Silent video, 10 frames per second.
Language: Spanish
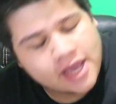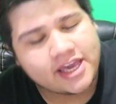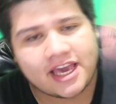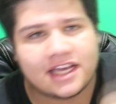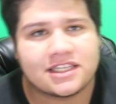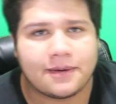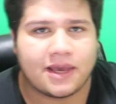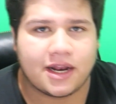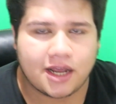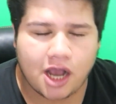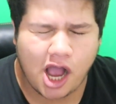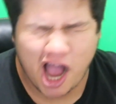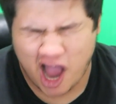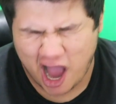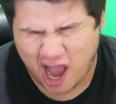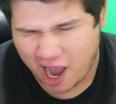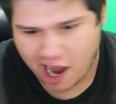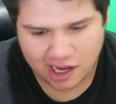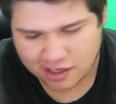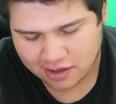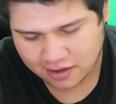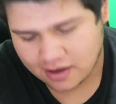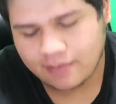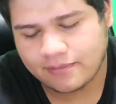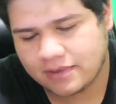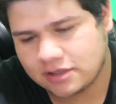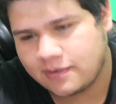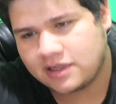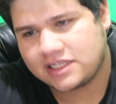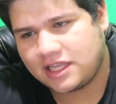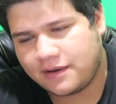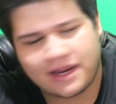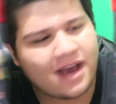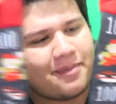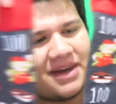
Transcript: Y ella se viene. ¡Ah! Más o menos así debería